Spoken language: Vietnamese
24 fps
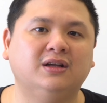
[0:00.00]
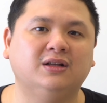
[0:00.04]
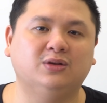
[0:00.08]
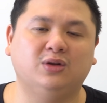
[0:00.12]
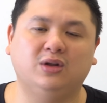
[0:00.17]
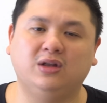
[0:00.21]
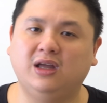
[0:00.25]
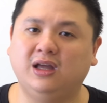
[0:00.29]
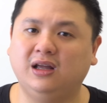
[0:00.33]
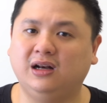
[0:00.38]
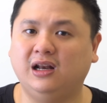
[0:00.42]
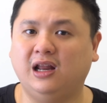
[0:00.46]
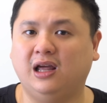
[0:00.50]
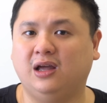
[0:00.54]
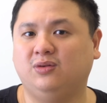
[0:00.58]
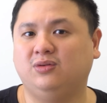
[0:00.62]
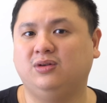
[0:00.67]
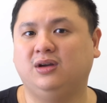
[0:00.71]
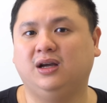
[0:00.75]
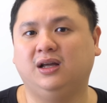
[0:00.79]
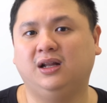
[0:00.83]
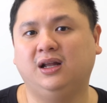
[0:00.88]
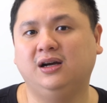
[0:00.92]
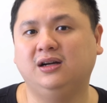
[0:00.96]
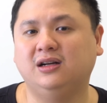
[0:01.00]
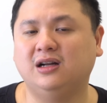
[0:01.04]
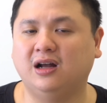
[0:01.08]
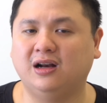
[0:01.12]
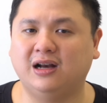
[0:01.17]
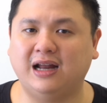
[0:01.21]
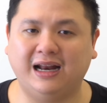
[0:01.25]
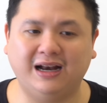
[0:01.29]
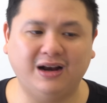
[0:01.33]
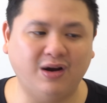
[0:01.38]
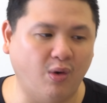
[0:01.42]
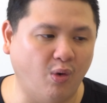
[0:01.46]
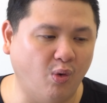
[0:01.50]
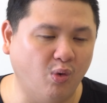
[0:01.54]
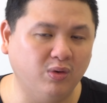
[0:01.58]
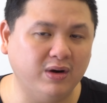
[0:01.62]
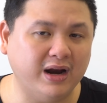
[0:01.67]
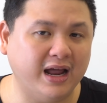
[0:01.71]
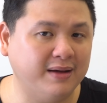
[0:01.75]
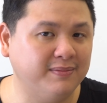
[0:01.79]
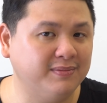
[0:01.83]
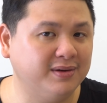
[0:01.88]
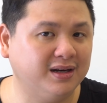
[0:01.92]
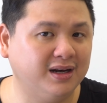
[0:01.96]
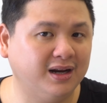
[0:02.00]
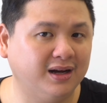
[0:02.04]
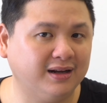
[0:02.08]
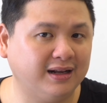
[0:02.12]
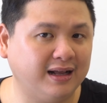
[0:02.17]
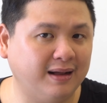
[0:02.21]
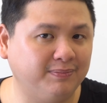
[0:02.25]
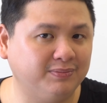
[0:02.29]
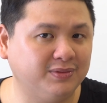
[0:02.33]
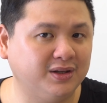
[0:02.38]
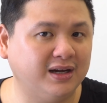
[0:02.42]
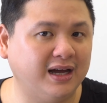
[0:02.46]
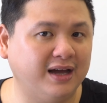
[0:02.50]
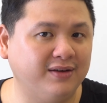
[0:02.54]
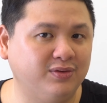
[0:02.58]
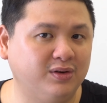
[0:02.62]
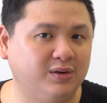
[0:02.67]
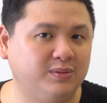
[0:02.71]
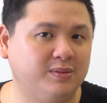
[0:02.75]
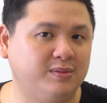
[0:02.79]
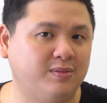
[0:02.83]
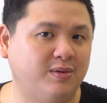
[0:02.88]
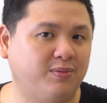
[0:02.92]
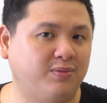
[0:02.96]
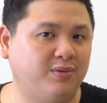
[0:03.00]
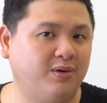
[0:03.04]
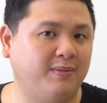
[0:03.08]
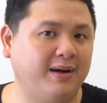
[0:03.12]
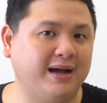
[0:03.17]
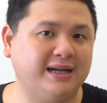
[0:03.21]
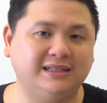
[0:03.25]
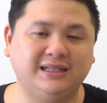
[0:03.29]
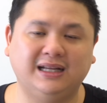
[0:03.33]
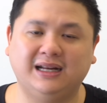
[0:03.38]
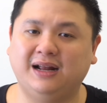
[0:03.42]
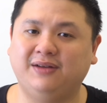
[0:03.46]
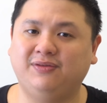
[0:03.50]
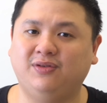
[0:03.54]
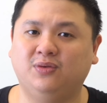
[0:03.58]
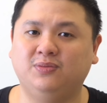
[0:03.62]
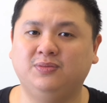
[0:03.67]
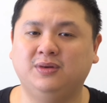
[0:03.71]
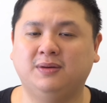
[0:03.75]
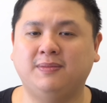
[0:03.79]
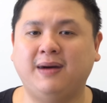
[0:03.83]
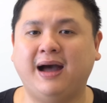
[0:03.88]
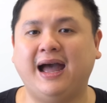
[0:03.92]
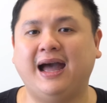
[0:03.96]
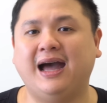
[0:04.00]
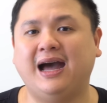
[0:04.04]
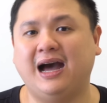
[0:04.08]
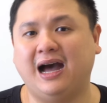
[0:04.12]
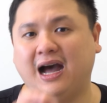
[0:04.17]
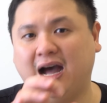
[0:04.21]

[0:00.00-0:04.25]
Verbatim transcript: tuy nhiên liệu những cái thứ đó đã đủ để mình nâng cấp từ iPhone 11 Pro Max lên iPhone 13